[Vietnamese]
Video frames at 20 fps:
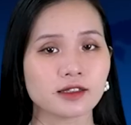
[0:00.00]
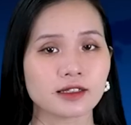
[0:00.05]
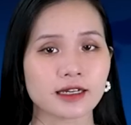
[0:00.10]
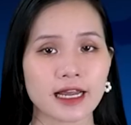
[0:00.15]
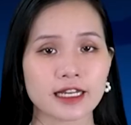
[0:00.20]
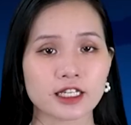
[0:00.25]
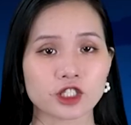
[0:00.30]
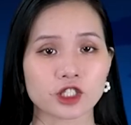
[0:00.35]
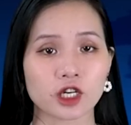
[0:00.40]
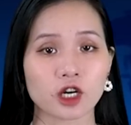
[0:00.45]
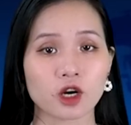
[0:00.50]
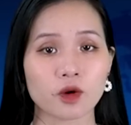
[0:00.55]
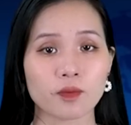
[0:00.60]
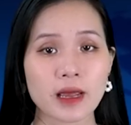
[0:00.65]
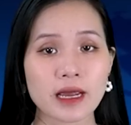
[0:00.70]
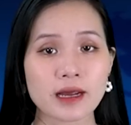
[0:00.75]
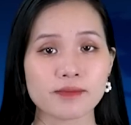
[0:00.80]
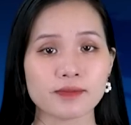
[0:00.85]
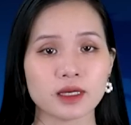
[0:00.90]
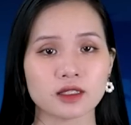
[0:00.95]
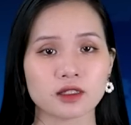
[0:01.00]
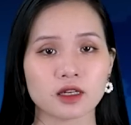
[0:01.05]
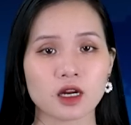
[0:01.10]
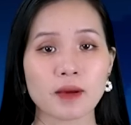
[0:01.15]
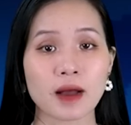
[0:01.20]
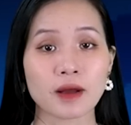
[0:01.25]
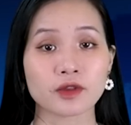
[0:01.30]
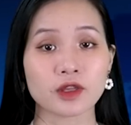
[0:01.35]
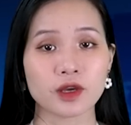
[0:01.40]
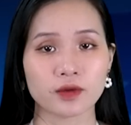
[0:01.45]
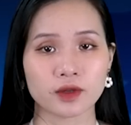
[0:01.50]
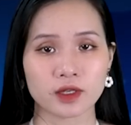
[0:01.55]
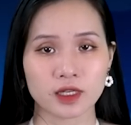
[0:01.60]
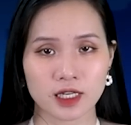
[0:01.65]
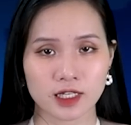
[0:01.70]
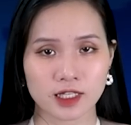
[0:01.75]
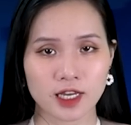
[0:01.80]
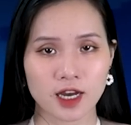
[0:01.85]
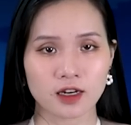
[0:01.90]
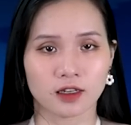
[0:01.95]
nước này sẽ không biết mình có bao nhiêu
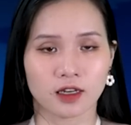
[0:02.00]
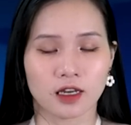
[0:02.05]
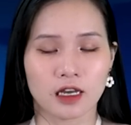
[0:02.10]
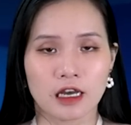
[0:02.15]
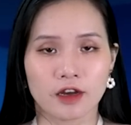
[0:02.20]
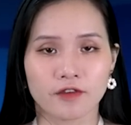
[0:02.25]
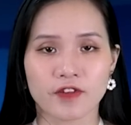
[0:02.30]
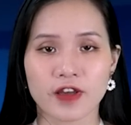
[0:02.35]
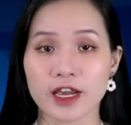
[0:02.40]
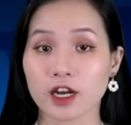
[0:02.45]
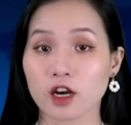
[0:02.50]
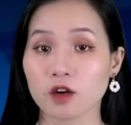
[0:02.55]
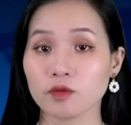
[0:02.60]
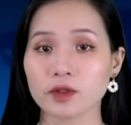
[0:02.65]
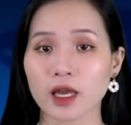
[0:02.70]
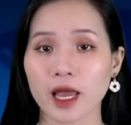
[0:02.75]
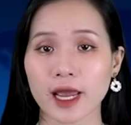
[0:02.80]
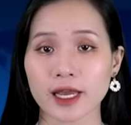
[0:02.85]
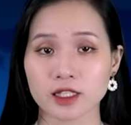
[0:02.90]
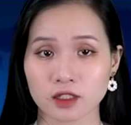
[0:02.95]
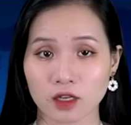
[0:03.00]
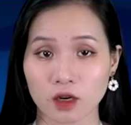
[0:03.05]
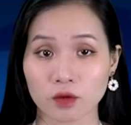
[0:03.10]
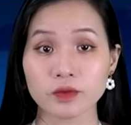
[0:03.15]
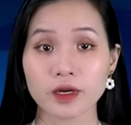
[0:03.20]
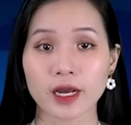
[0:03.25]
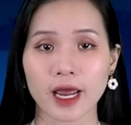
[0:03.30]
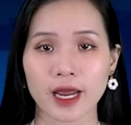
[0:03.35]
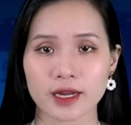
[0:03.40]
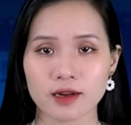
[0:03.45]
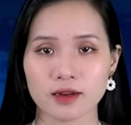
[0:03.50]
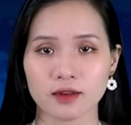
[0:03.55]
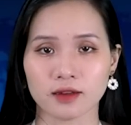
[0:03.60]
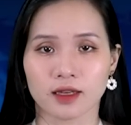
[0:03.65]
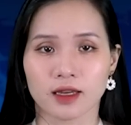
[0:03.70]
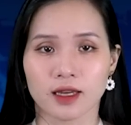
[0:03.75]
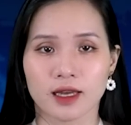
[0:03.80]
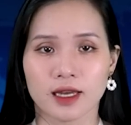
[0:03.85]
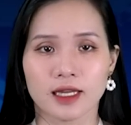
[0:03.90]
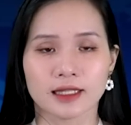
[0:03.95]
người dân vì không thể thống kê được,
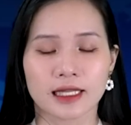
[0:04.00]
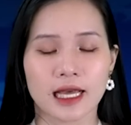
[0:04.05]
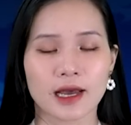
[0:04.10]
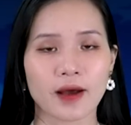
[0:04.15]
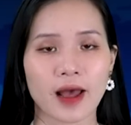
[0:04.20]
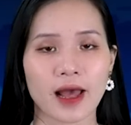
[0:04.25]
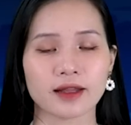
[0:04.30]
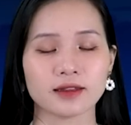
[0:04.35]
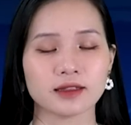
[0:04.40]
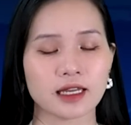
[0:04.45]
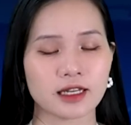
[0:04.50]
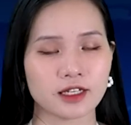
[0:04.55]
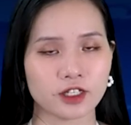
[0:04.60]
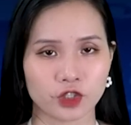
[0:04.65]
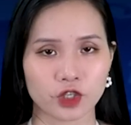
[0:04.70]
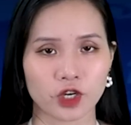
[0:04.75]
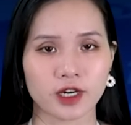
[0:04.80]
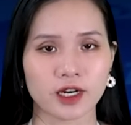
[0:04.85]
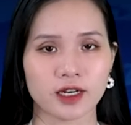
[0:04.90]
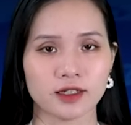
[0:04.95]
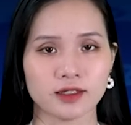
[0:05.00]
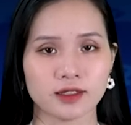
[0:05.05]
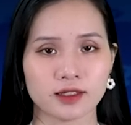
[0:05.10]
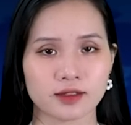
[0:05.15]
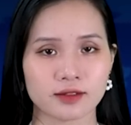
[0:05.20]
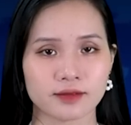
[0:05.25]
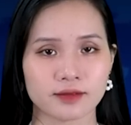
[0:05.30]
theo hãng tin Reuters.